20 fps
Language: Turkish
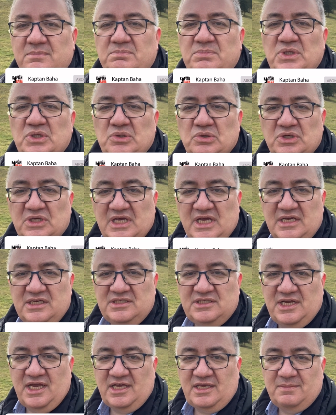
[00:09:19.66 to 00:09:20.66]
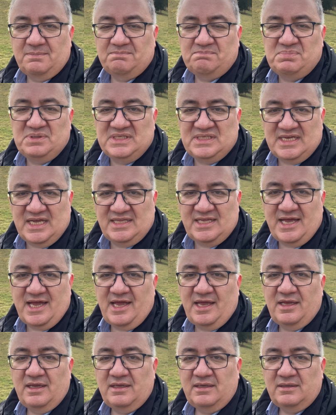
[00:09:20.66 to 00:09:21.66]
Bir gün gelecek bize
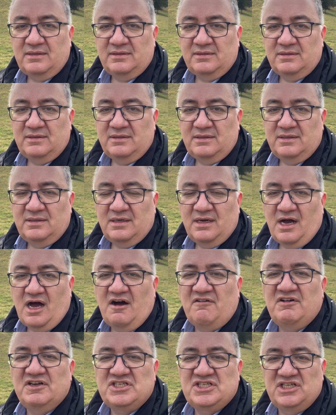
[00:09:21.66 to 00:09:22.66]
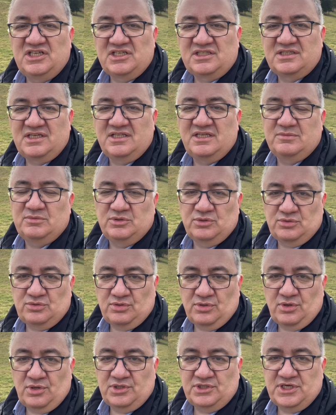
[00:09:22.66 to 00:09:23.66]
de havacılıkta da bunu
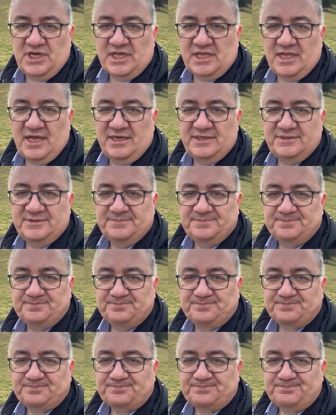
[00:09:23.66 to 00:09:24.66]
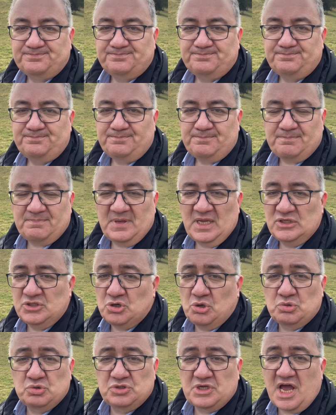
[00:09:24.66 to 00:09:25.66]
söyleyecekler.
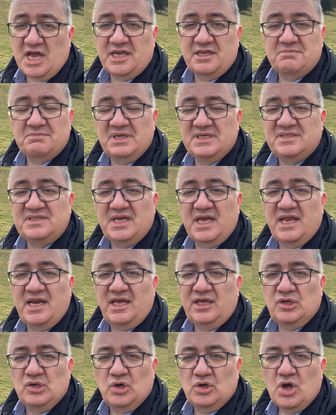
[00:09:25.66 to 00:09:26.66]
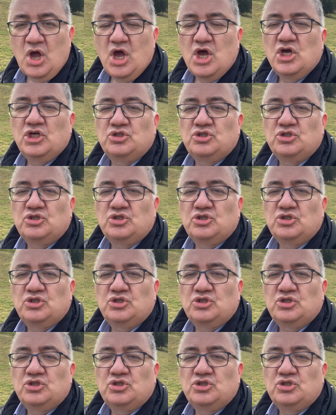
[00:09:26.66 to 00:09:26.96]
Çok uzağa gitmenize gerek yok.